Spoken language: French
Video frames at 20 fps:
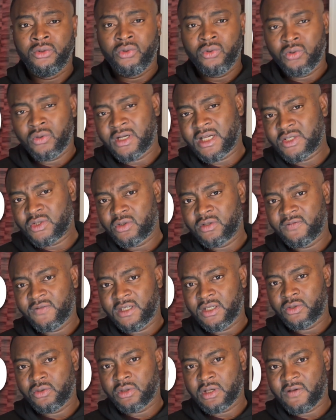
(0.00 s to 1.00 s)
de location de
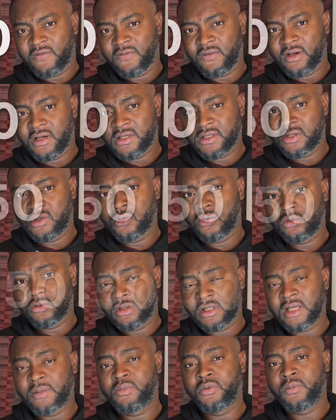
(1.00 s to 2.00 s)
véhicules en France,
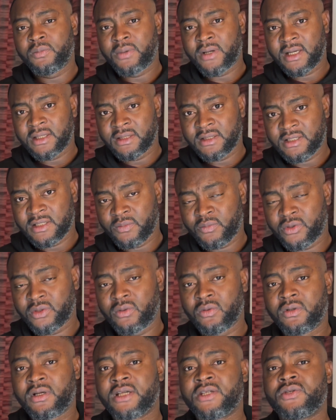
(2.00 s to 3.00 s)
donc la plupart de ces points
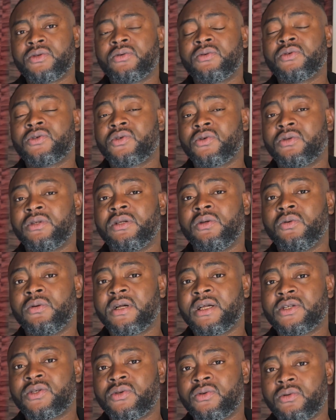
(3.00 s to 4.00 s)
de location sont des
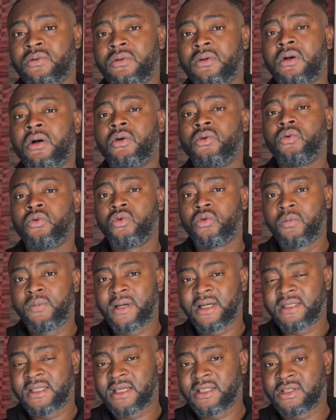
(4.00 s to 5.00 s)
locations en
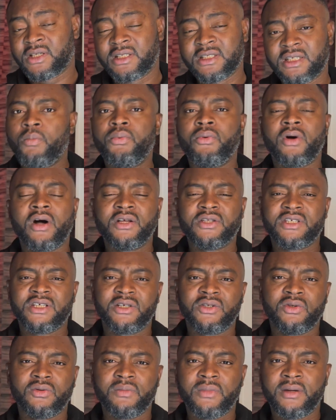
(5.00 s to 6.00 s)
autopartage. On pourra en
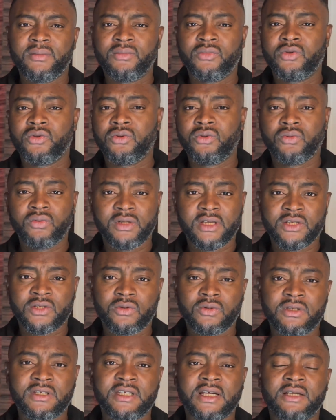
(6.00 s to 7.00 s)
dire de même de tous les
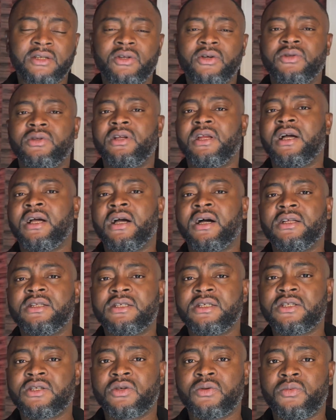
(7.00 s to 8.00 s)
autres acteurs de la grande
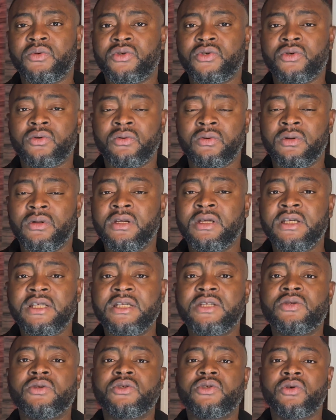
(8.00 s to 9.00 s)
distribution
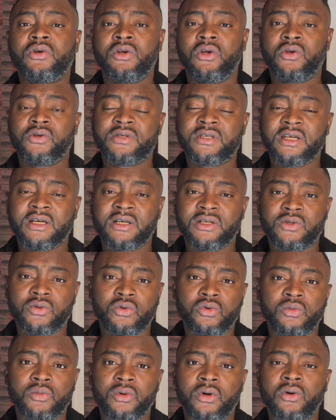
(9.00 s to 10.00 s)
qui se sont lancés
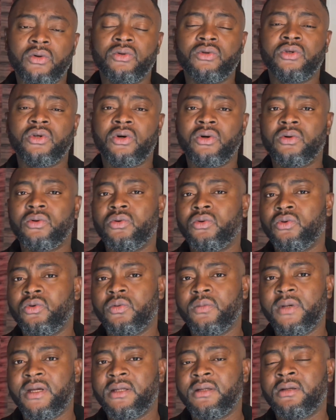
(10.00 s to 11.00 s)
résolument dans le
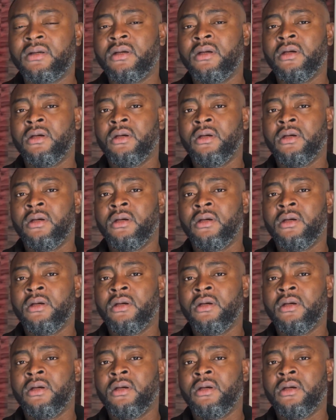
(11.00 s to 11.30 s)
domaine